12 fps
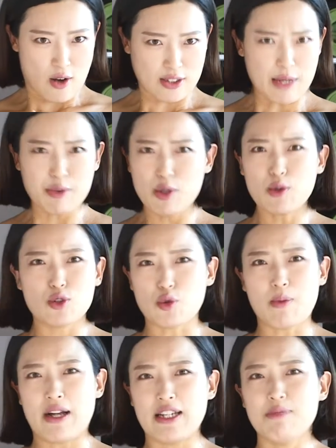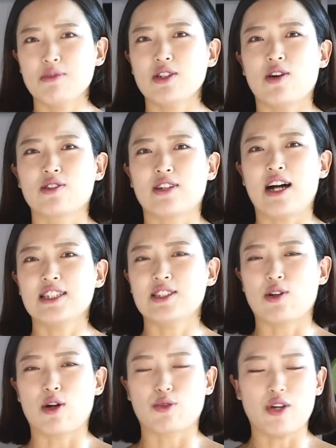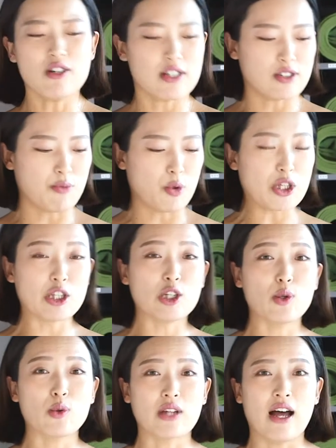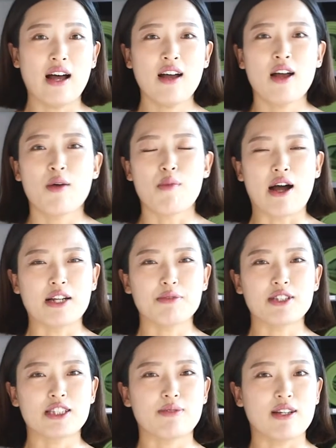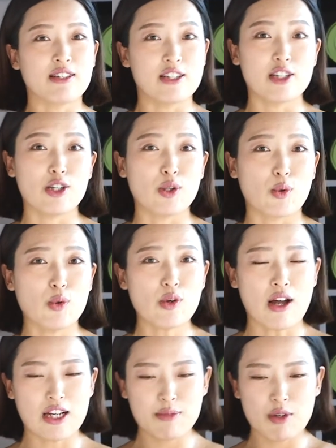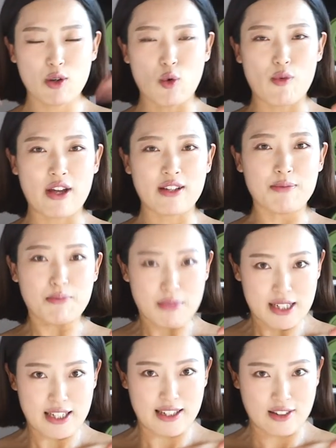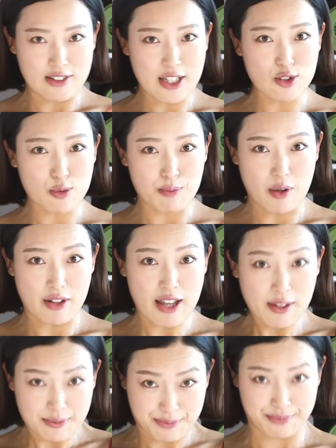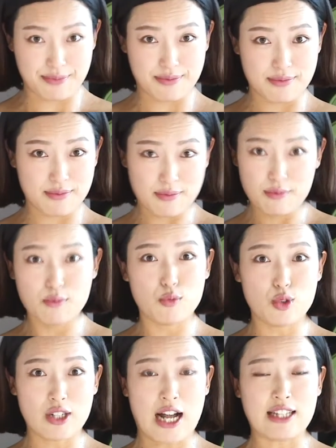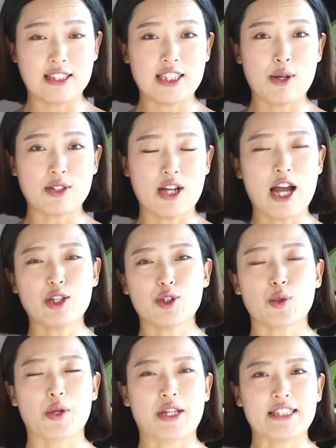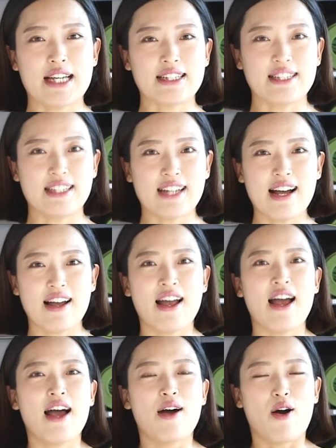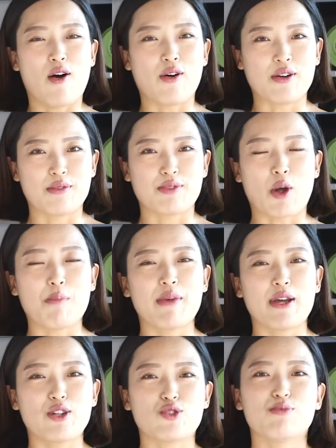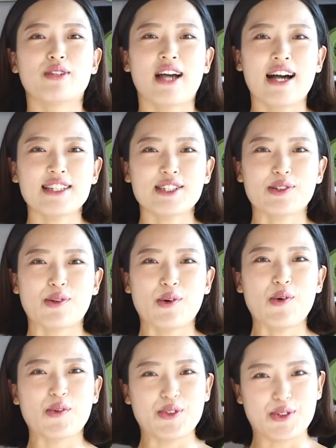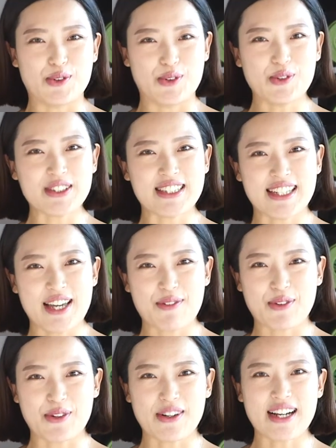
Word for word: 삼 킬로그램는 좀 많이 힘들어들 하시더라고요. 그래서 뭐 이 킬로그램나 아니면 집에 있는 이 킬로그램 아니면 오백 밀리리터 생수병에 물을 가득 채워서 해주셔도 괜찮으니까 어, 덤벨을 준비하시고 오늘 운동 시작해 보도록